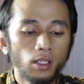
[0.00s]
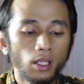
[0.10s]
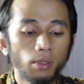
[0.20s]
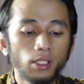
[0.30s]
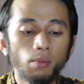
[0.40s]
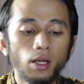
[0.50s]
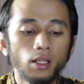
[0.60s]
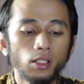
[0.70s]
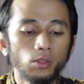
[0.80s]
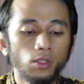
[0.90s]
yang pertama
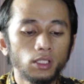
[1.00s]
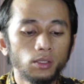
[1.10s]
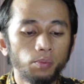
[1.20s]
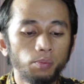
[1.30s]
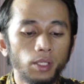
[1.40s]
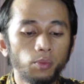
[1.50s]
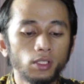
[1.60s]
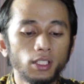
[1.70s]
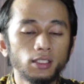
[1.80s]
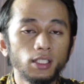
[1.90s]
adalah tugas
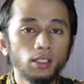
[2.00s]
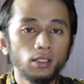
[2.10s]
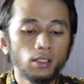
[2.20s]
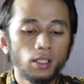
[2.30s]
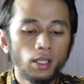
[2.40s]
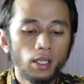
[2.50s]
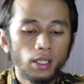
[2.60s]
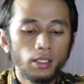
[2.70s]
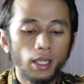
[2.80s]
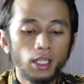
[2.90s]
preprocessing,
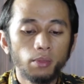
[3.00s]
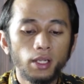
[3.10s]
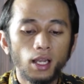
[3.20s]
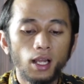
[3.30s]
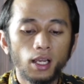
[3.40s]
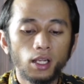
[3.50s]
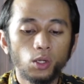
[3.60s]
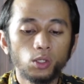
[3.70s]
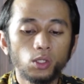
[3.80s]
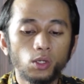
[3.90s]
ya ini menghilangkan
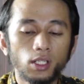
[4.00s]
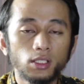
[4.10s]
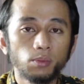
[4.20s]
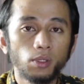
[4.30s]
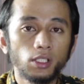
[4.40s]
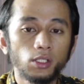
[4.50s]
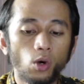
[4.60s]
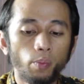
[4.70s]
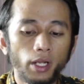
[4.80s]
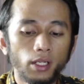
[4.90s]
non-token seperti
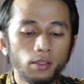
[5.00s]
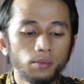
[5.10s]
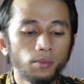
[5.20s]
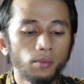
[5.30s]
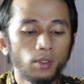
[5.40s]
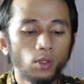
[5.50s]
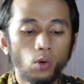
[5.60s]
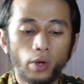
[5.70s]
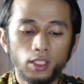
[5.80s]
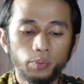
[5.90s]
comment,
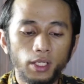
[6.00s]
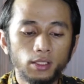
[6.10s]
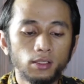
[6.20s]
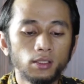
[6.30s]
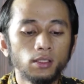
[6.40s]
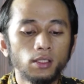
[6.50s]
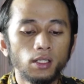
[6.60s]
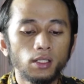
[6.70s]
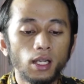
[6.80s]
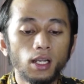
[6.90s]
white space,
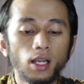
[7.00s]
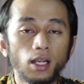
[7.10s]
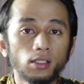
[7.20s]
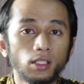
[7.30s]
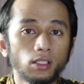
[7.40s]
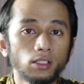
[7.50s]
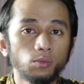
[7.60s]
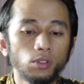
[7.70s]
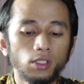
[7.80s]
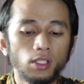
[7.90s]
karena karakter
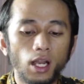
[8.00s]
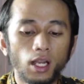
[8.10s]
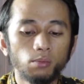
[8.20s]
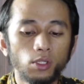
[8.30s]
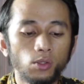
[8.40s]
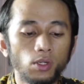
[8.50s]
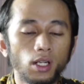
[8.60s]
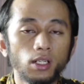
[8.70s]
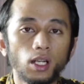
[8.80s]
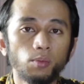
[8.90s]
tersebut tidak akan
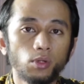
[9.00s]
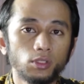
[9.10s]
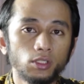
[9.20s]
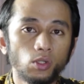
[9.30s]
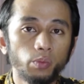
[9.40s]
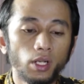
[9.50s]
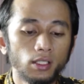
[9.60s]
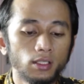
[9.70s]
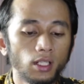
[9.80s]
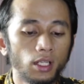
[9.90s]
berguna dalam proses
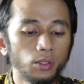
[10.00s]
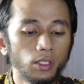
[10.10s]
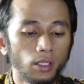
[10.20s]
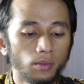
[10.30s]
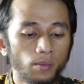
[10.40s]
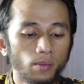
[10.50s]
kompilasi selanjutnya.